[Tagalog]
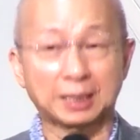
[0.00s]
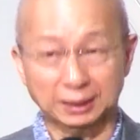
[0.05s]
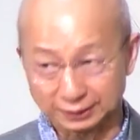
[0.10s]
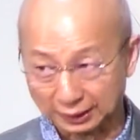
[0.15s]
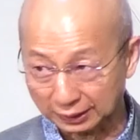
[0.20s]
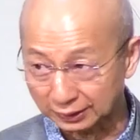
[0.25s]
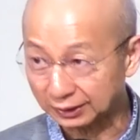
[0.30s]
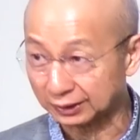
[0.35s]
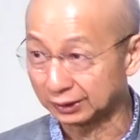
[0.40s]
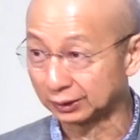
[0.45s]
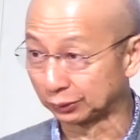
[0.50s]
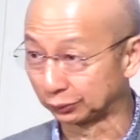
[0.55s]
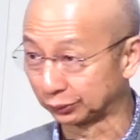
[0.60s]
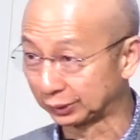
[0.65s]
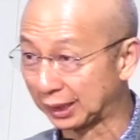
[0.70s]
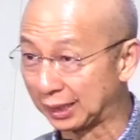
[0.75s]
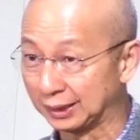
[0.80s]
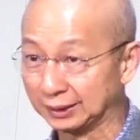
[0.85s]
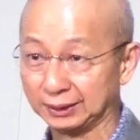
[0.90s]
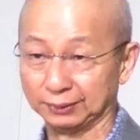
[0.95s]
um,
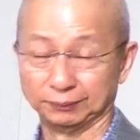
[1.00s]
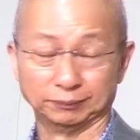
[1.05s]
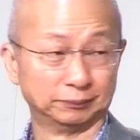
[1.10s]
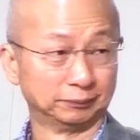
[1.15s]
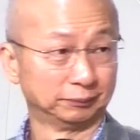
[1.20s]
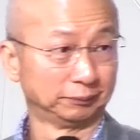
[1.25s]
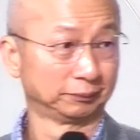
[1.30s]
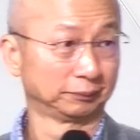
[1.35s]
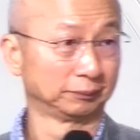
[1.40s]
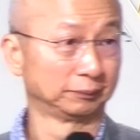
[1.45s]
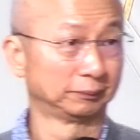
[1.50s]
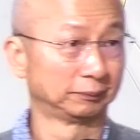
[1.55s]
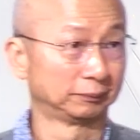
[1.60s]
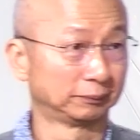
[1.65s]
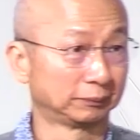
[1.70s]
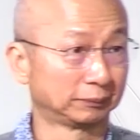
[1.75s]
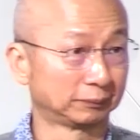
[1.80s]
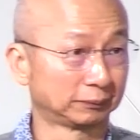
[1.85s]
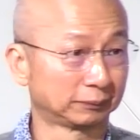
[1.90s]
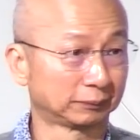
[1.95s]
kanilang
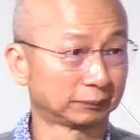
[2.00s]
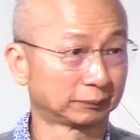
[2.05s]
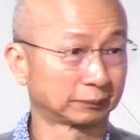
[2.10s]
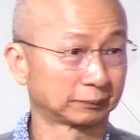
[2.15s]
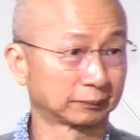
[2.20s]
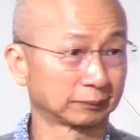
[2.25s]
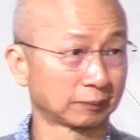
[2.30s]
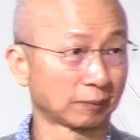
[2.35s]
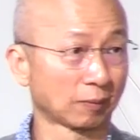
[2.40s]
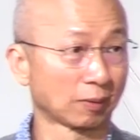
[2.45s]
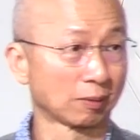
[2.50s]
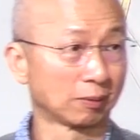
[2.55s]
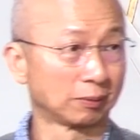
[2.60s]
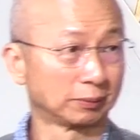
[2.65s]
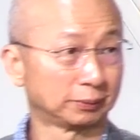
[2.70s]
mga parte